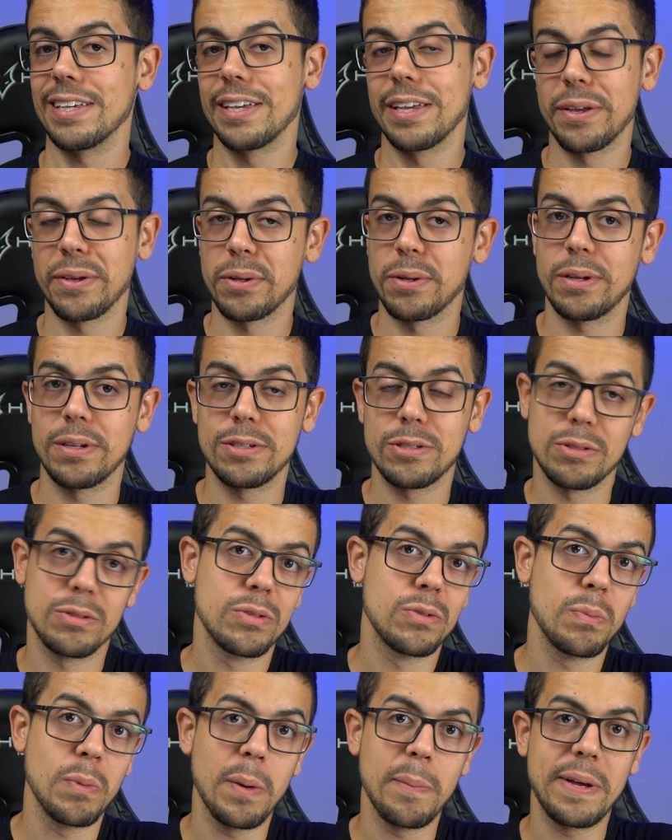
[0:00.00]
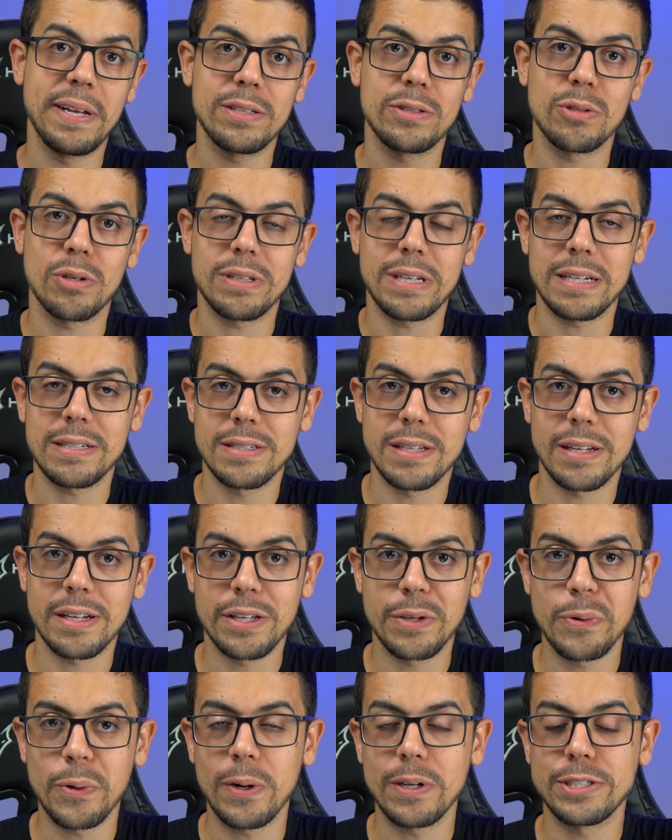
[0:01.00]
E no momento estou testando
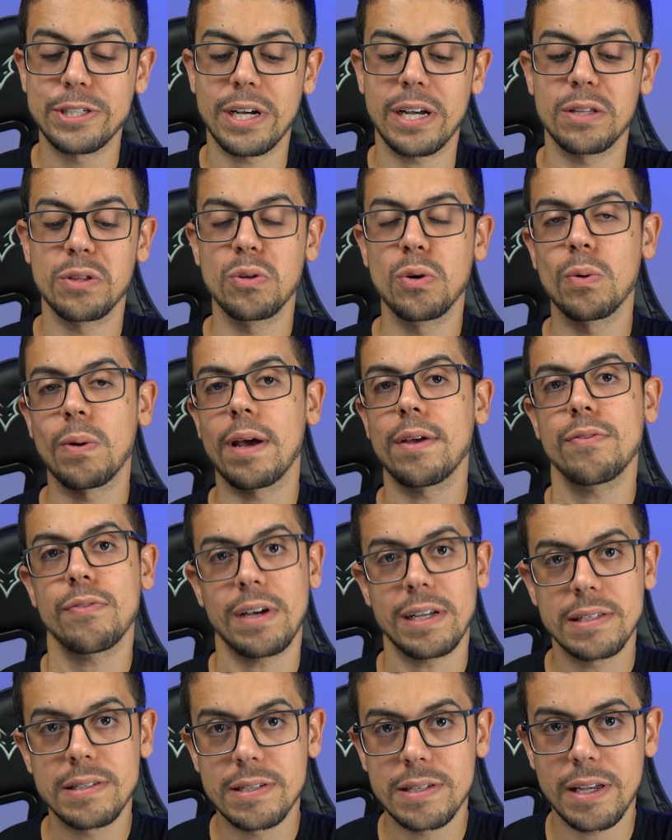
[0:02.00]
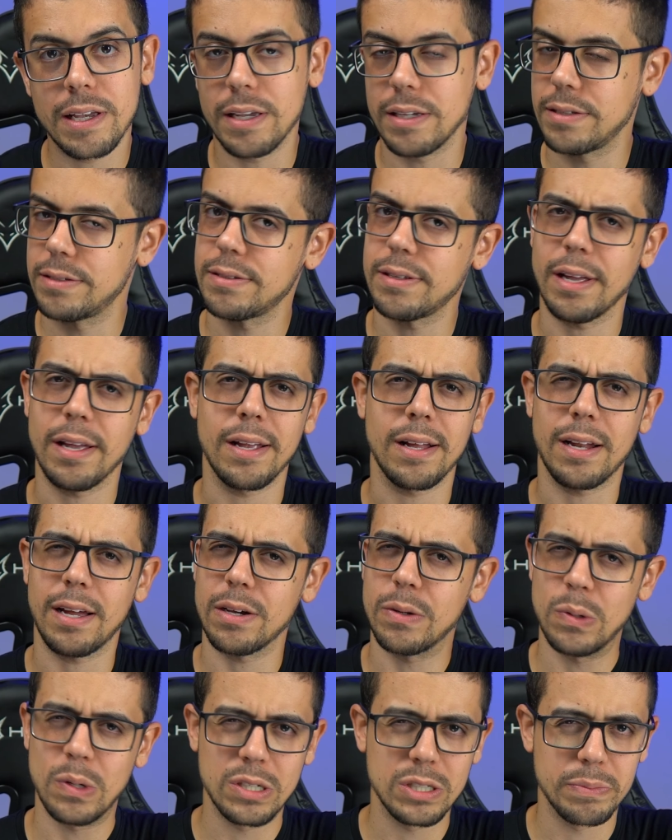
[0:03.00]
aqui um roteador Wi-Fi 6, tem
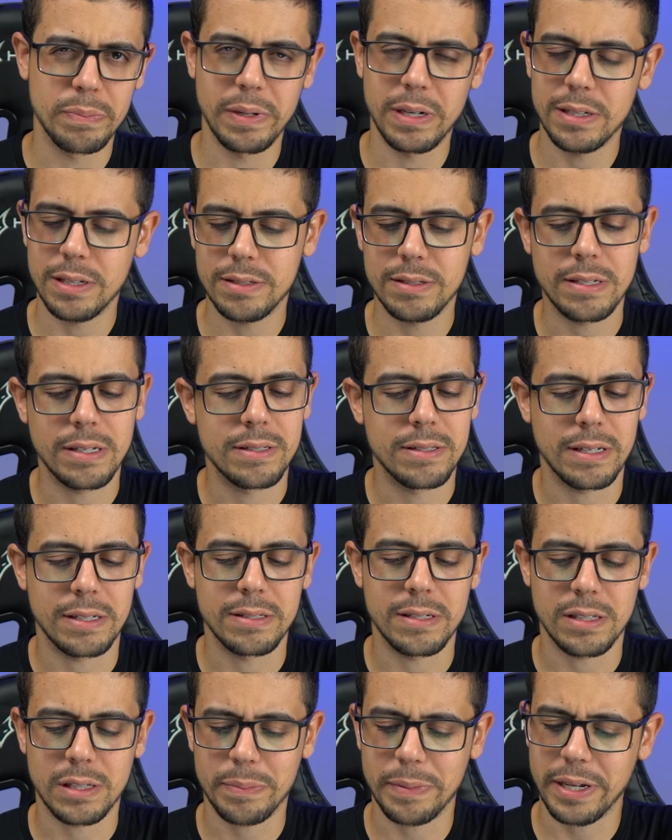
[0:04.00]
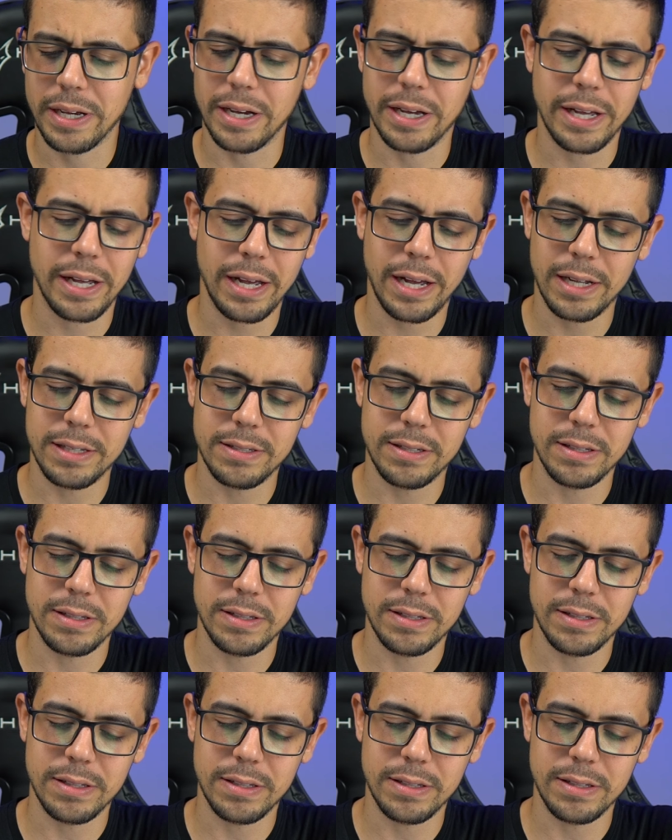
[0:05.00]
largura de banda de 160 MHz,